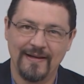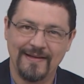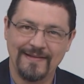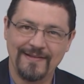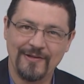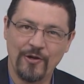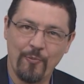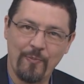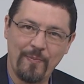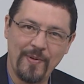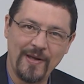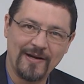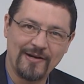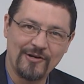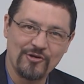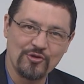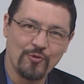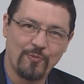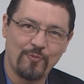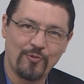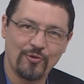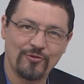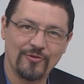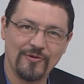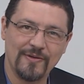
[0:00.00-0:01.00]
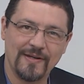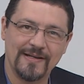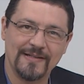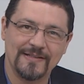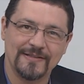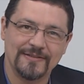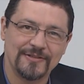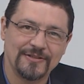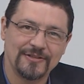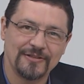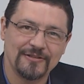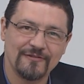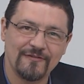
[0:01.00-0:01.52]
Não perca as
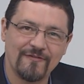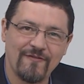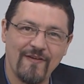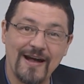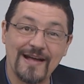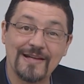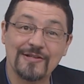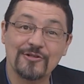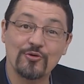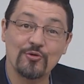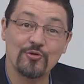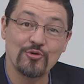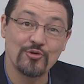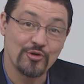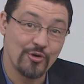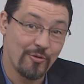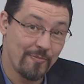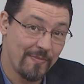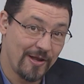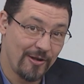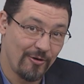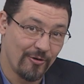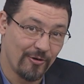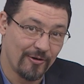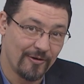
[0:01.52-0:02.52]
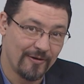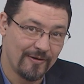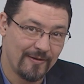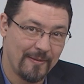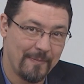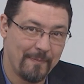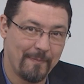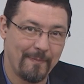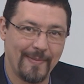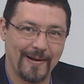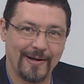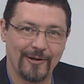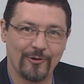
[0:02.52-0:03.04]
oportunidades. Faça o seu melhor
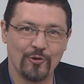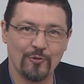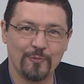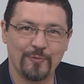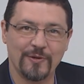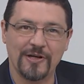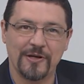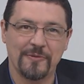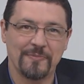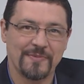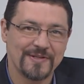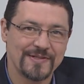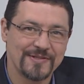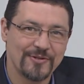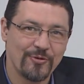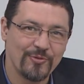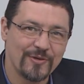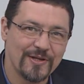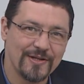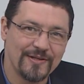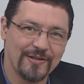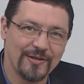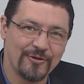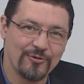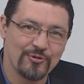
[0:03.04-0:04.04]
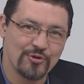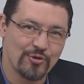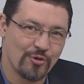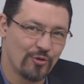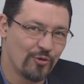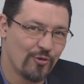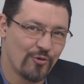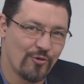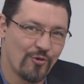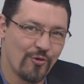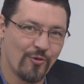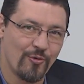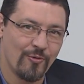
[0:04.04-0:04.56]
para cumprir a missão que Deus
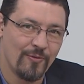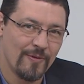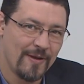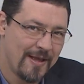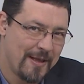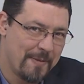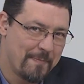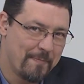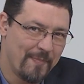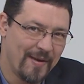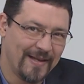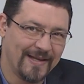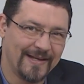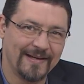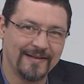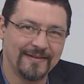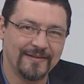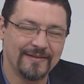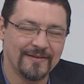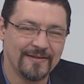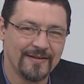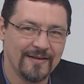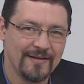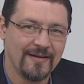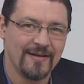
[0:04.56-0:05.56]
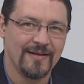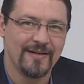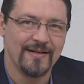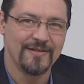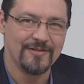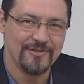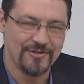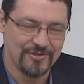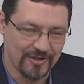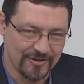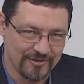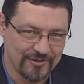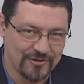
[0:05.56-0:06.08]
colocou bem aí
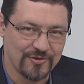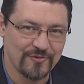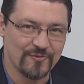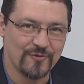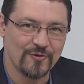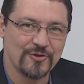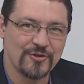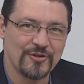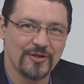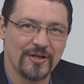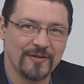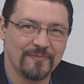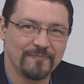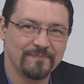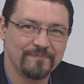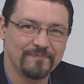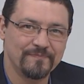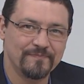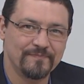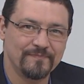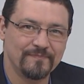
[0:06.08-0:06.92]
diante de você.